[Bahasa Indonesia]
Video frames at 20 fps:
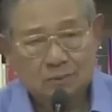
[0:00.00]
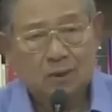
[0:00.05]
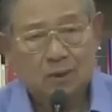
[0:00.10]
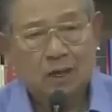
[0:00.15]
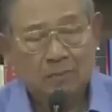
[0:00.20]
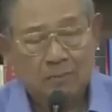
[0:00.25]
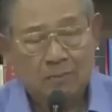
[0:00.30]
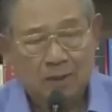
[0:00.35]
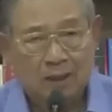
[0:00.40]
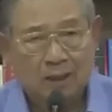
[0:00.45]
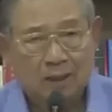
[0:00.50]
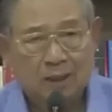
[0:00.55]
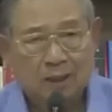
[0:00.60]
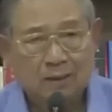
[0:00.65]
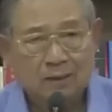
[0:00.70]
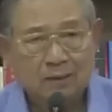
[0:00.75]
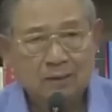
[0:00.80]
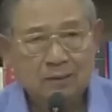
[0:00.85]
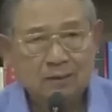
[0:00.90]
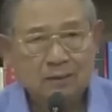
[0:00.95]
di
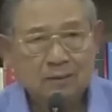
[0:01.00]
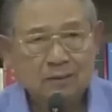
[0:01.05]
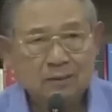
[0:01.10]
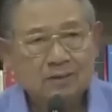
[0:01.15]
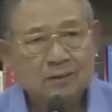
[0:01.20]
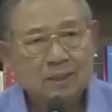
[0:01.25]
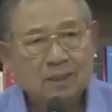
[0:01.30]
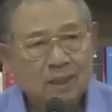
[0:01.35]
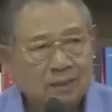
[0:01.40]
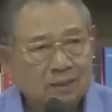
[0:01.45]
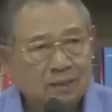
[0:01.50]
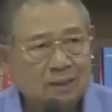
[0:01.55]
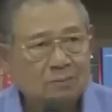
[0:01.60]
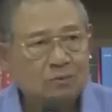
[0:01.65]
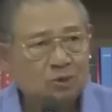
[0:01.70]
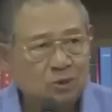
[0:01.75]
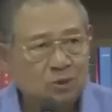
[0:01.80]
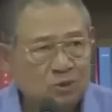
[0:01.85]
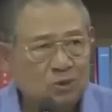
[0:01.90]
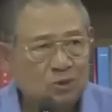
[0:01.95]
lapangan
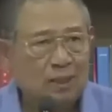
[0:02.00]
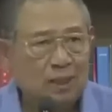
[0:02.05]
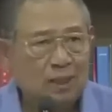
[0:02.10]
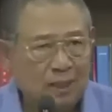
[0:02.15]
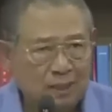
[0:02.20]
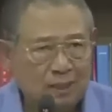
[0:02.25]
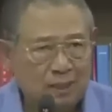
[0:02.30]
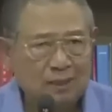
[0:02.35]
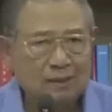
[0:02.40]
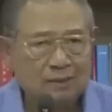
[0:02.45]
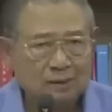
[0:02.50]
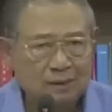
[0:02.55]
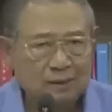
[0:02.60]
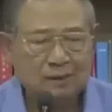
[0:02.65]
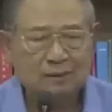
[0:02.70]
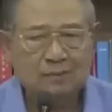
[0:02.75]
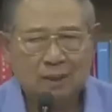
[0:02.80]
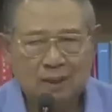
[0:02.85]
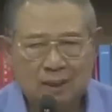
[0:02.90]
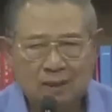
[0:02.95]
sangat emosional
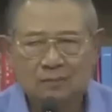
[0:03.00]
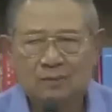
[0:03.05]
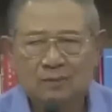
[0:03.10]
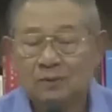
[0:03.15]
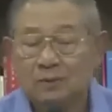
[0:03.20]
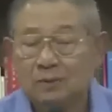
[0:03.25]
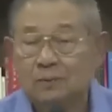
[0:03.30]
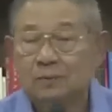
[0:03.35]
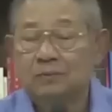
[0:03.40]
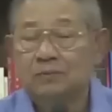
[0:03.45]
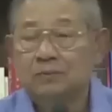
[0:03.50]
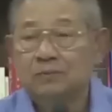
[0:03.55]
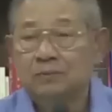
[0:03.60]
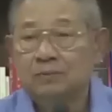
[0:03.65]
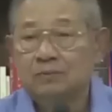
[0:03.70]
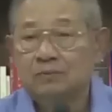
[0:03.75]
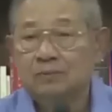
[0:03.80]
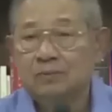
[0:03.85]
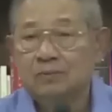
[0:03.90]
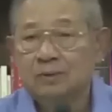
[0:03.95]
tadi malam itu.
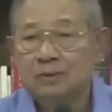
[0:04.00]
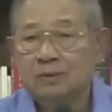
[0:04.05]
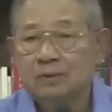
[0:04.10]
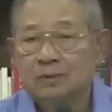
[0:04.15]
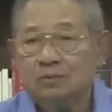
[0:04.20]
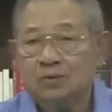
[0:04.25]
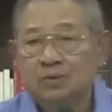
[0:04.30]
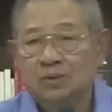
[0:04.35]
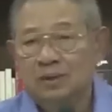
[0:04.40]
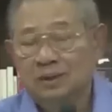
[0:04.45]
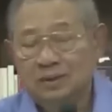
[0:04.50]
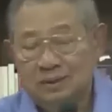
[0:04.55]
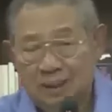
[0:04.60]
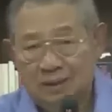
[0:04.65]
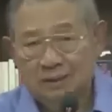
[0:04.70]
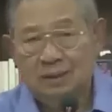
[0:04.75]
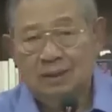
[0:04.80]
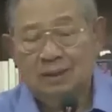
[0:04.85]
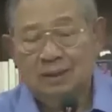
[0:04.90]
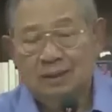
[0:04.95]
Mungkin
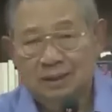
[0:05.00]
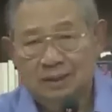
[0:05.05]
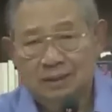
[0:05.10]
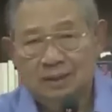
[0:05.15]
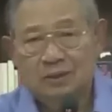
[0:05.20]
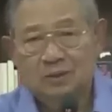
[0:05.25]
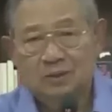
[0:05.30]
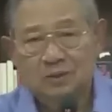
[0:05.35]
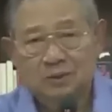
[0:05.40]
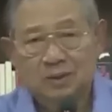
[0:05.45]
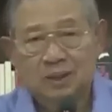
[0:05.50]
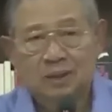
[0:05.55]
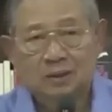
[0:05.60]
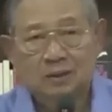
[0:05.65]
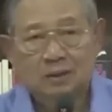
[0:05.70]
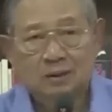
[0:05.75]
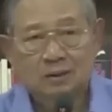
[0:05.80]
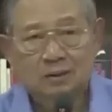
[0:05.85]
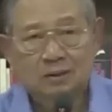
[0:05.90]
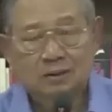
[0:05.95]
di antara kita
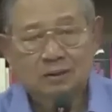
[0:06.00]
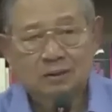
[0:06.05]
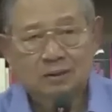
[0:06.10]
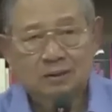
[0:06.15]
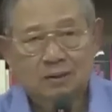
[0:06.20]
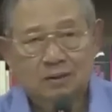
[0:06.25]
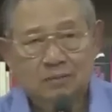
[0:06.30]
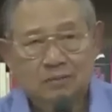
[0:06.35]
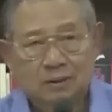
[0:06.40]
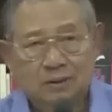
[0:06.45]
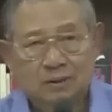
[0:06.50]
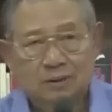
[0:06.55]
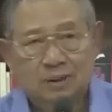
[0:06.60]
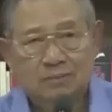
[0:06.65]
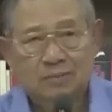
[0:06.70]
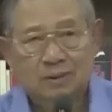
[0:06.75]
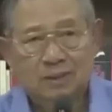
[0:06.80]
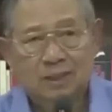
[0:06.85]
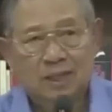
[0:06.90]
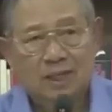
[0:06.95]
juga tidak
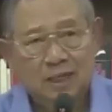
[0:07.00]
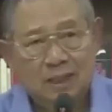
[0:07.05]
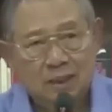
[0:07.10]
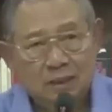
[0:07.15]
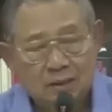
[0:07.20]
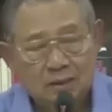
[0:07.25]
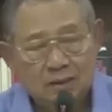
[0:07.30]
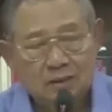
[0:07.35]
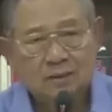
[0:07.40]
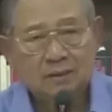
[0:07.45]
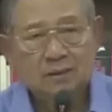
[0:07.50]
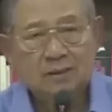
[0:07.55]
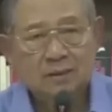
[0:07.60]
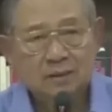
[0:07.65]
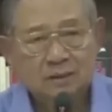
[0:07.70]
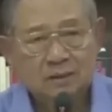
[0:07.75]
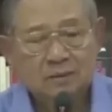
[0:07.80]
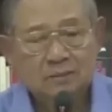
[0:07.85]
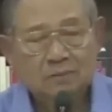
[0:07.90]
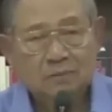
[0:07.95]
bisa menahan
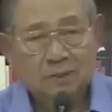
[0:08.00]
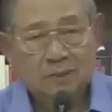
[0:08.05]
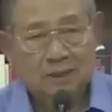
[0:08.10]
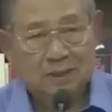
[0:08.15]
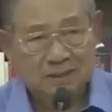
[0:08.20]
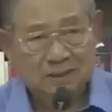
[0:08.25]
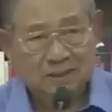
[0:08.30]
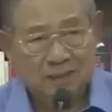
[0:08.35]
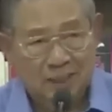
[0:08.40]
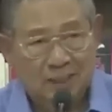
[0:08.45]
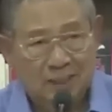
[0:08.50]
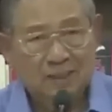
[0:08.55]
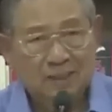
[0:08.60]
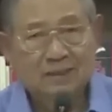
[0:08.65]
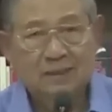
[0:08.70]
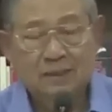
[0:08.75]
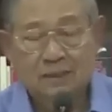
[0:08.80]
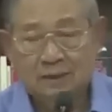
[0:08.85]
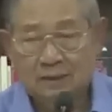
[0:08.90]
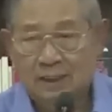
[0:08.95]

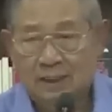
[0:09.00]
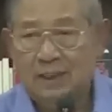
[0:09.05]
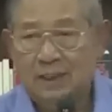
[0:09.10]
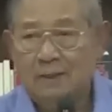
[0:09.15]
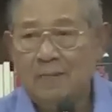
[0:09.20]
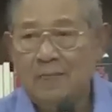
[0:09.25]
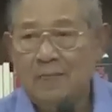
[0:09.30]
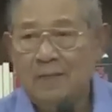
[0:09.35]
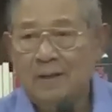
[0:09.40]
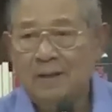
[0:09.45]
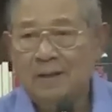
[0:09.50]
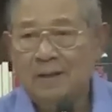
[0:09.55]
perasaan kita.